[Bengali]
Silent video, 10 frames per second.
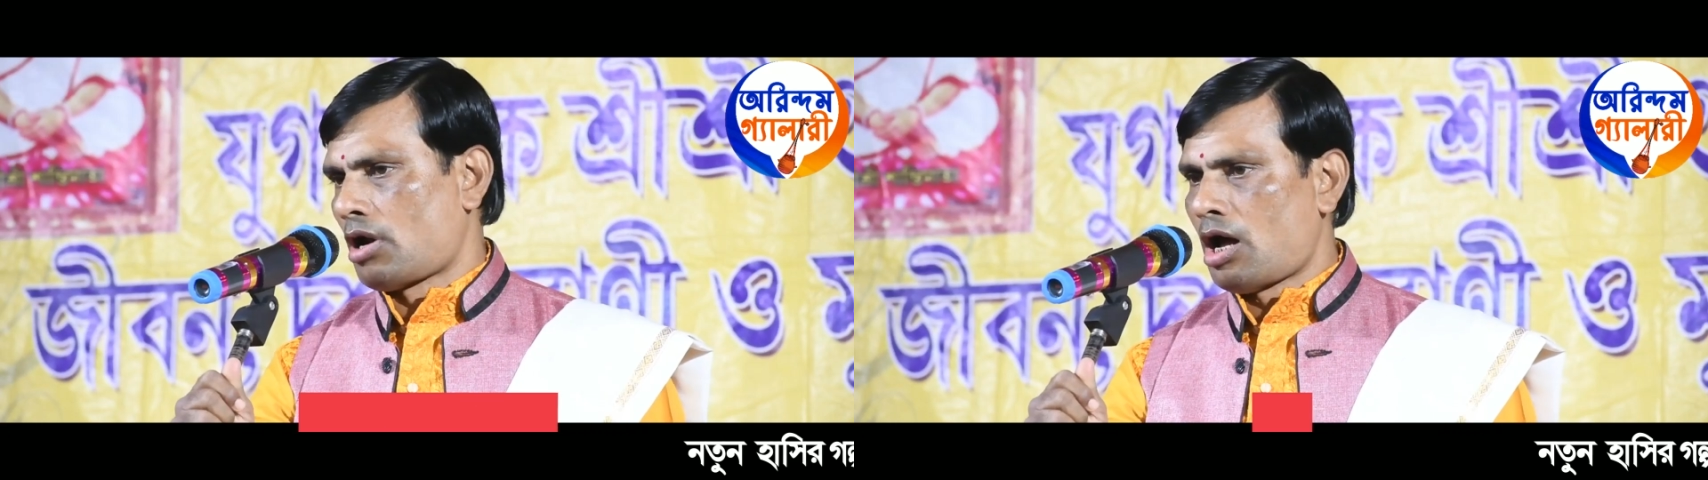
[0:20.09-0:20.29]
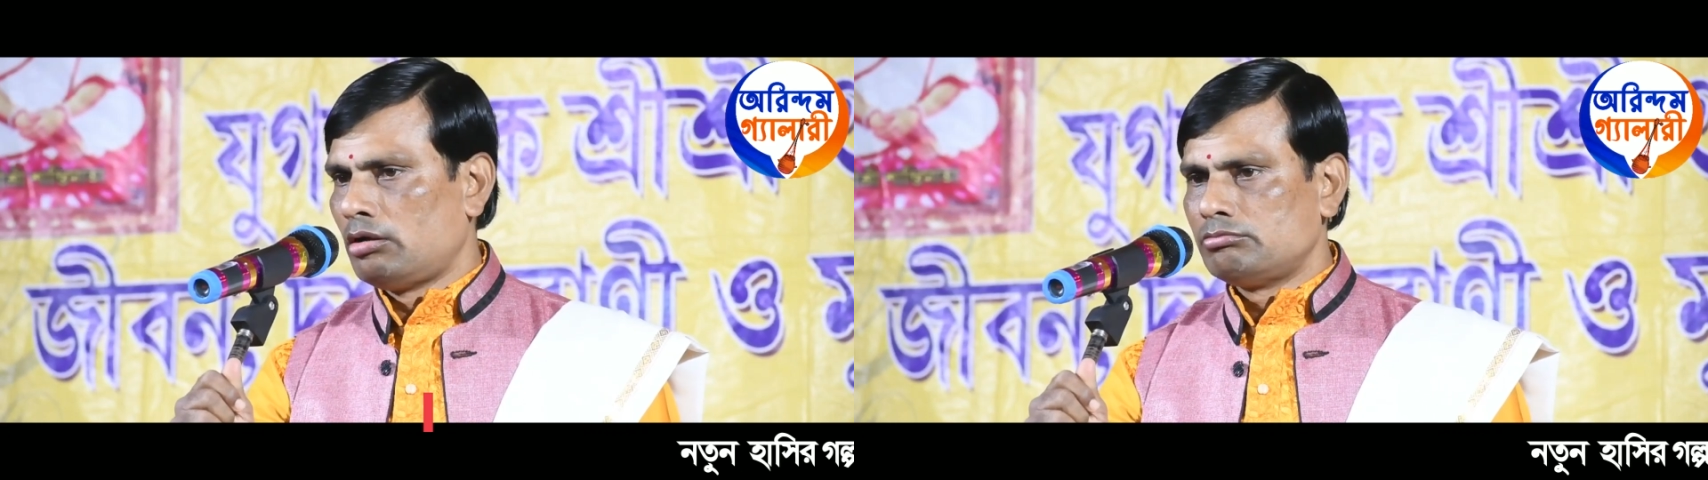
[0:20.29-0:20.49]
না
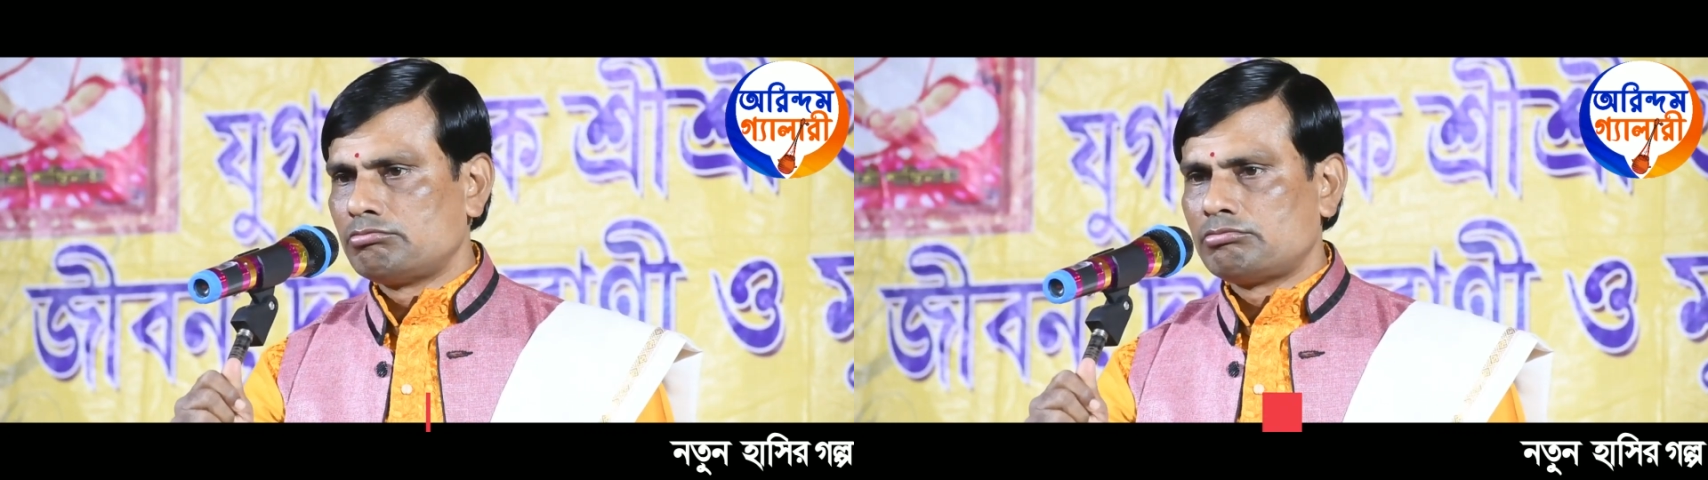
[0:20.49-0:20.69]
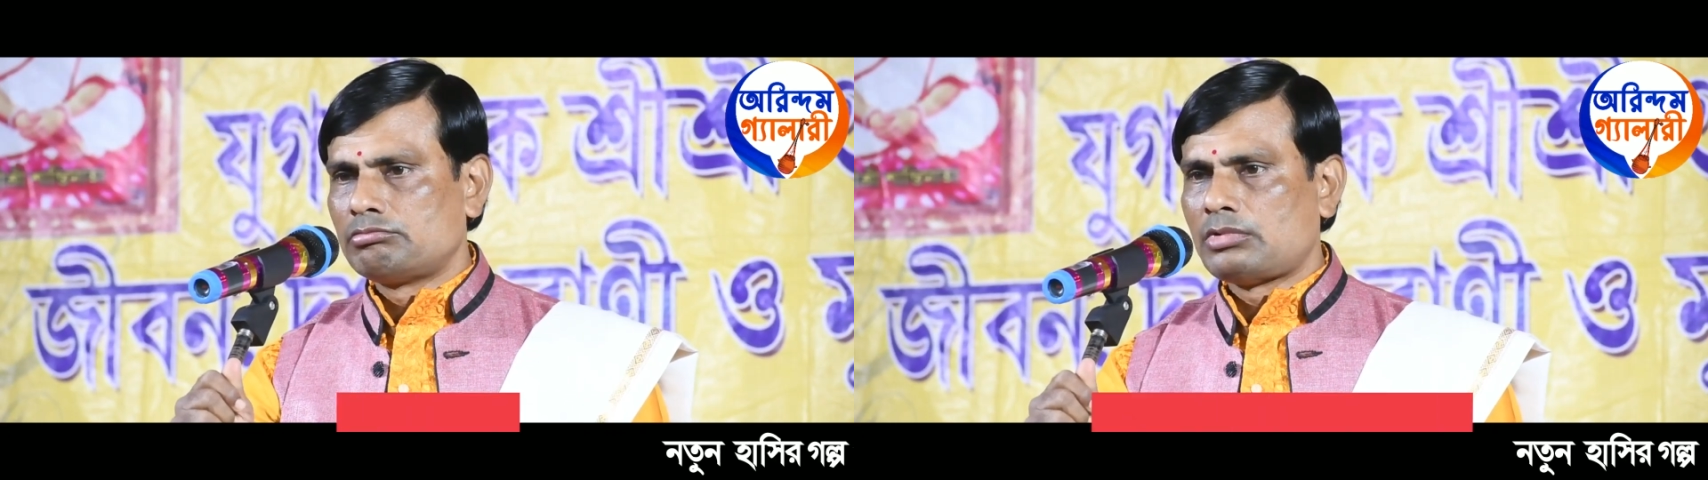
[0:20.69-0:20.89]

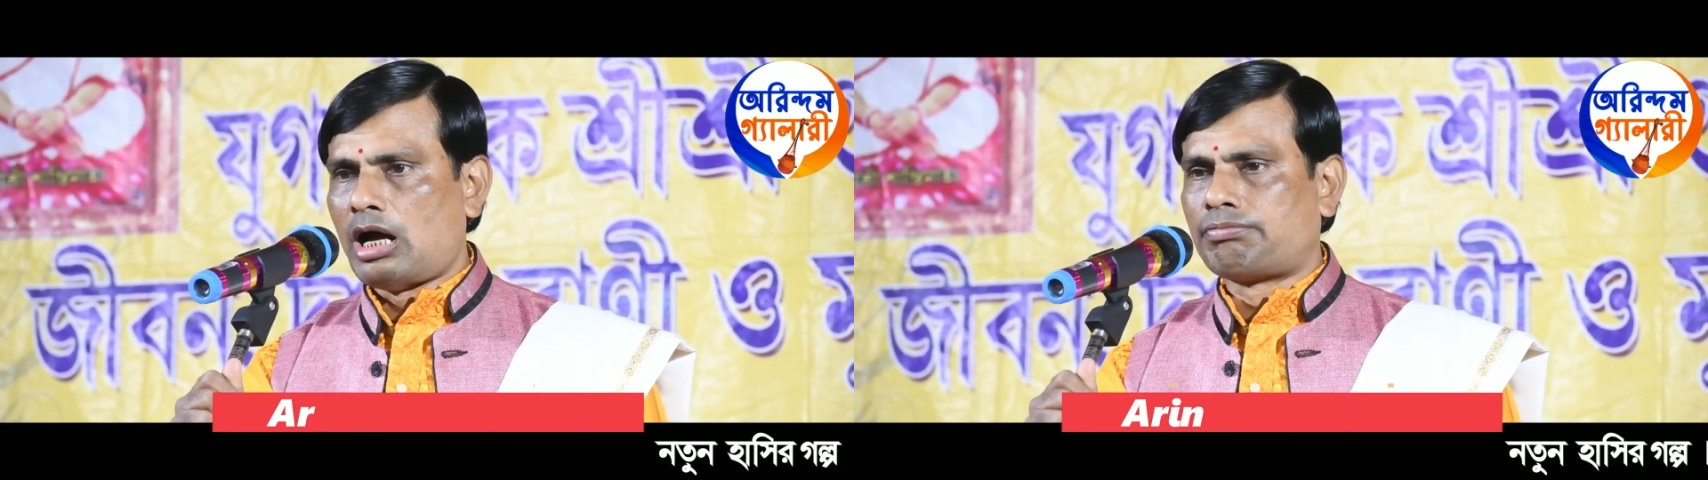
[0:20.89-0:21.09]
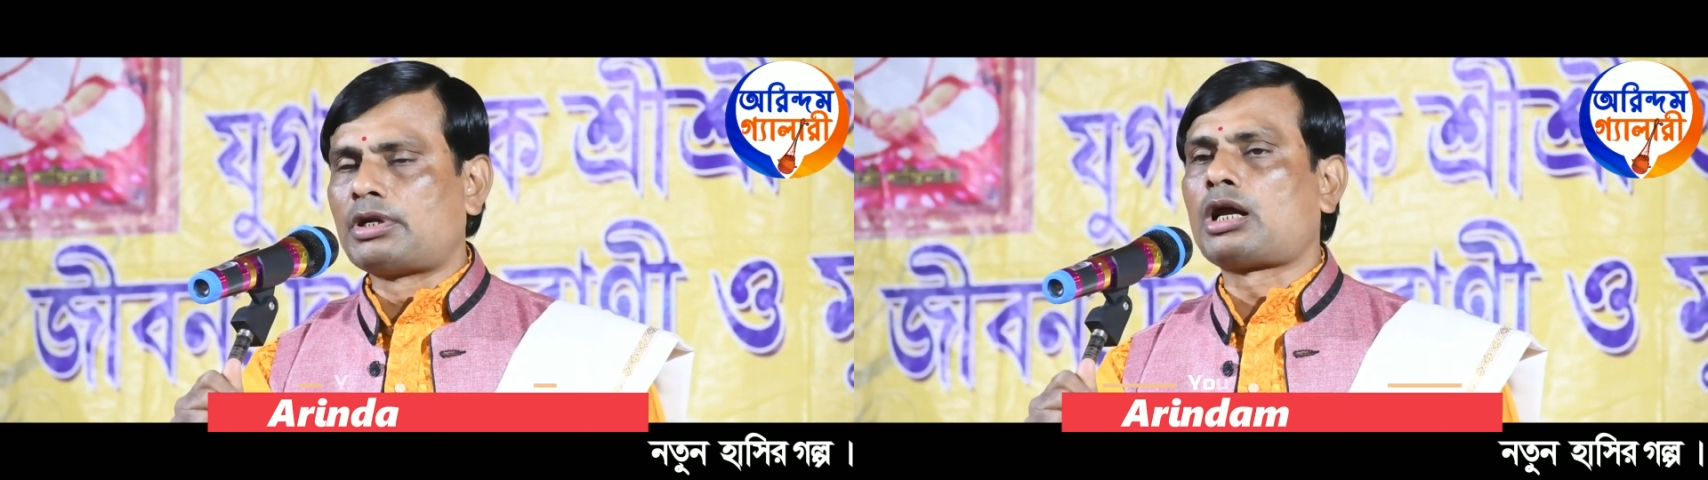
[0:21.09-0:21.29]

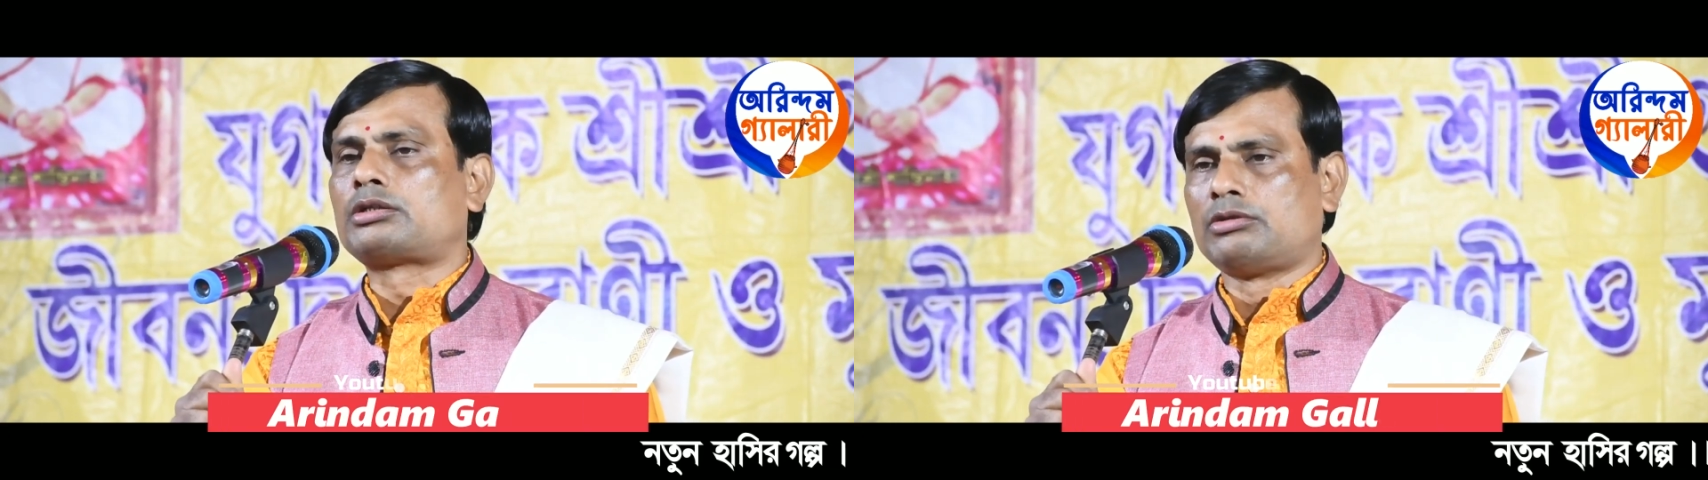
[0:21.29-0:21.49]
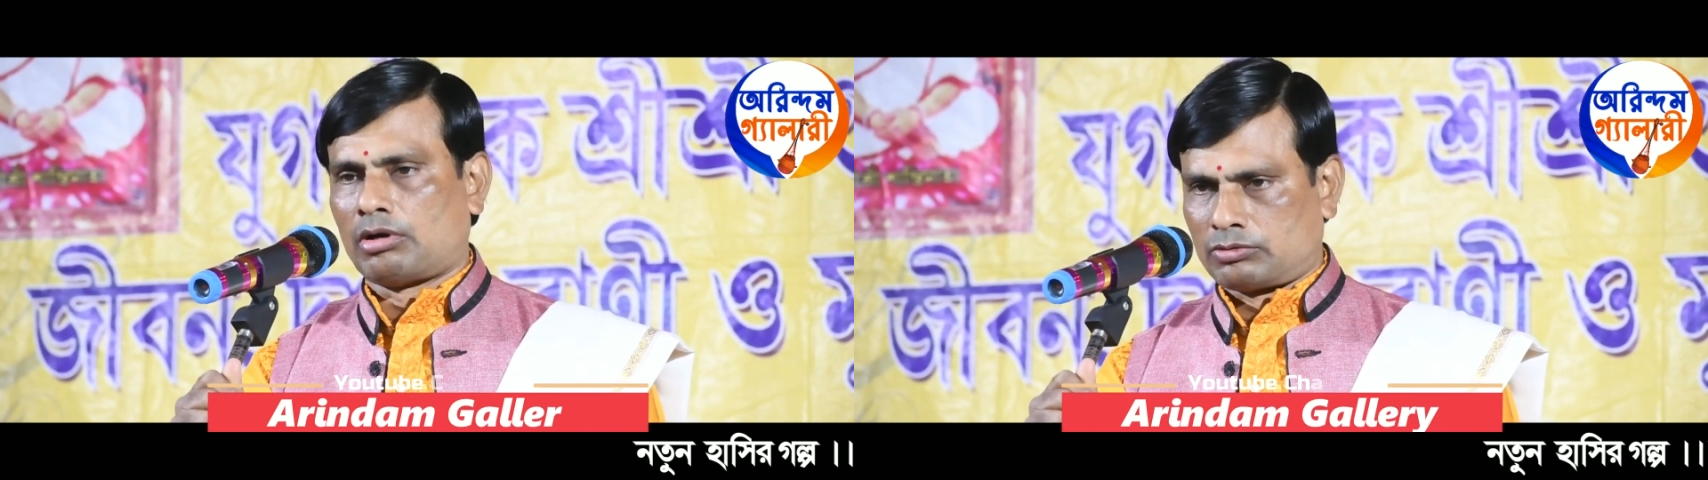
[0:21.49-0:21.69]
আপনারা কি
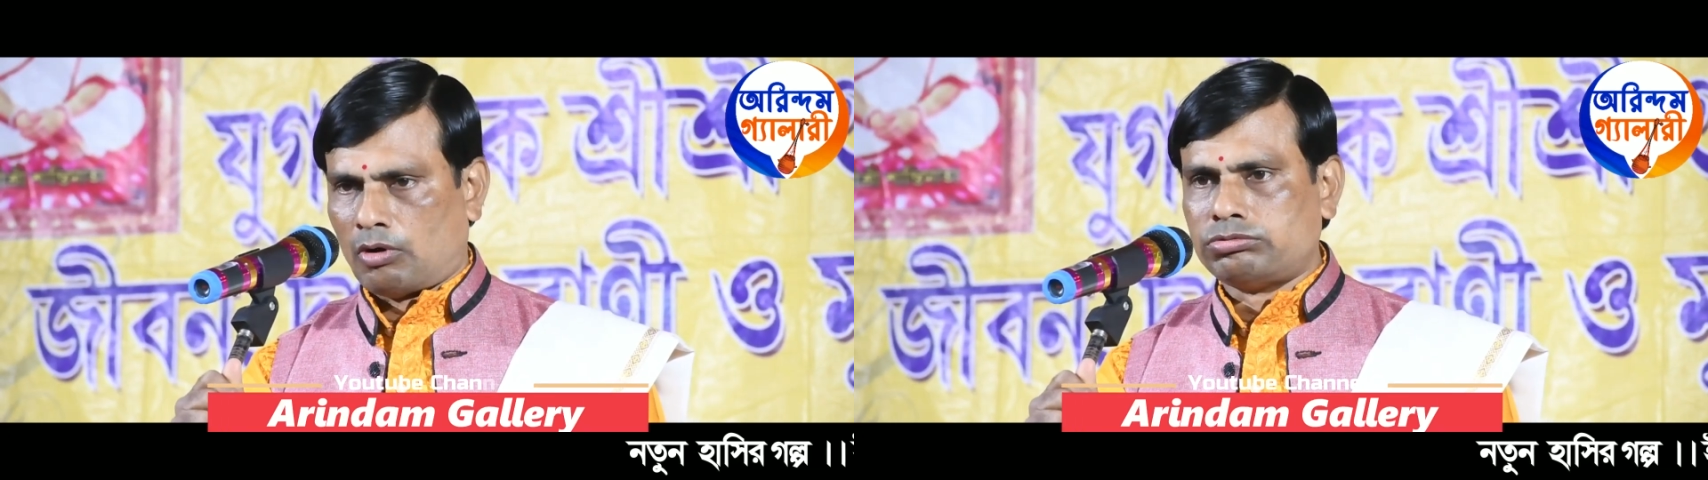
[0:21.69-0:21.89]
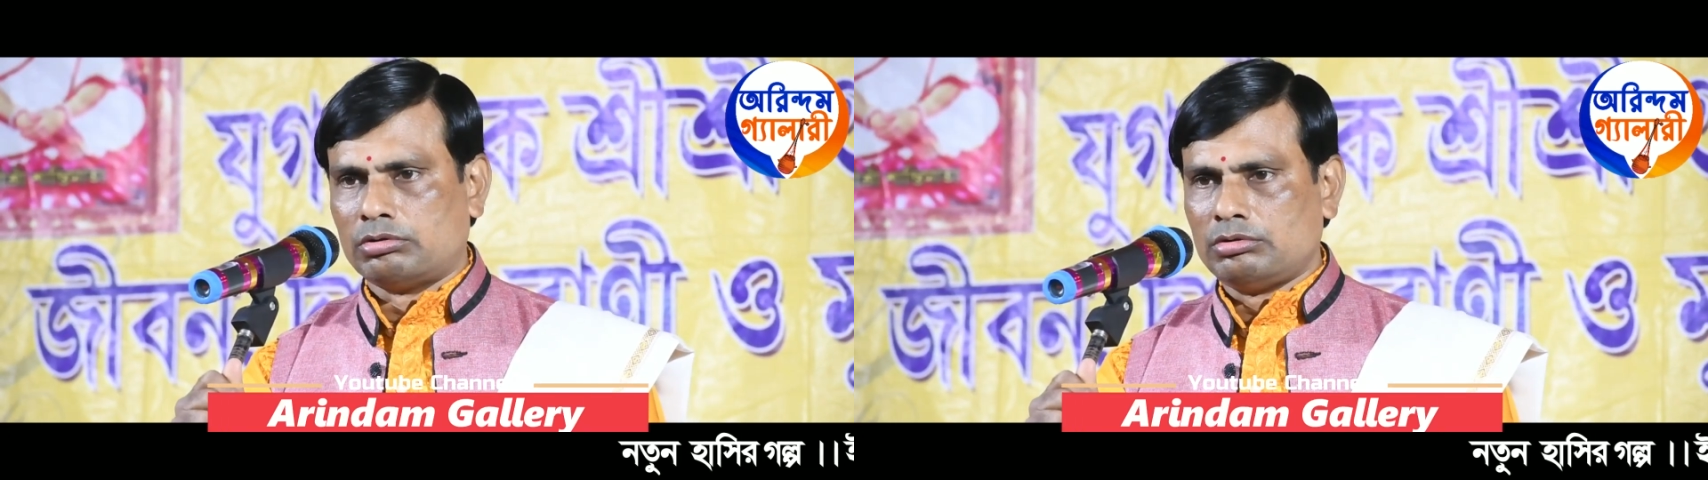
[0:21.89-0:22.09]
কন কব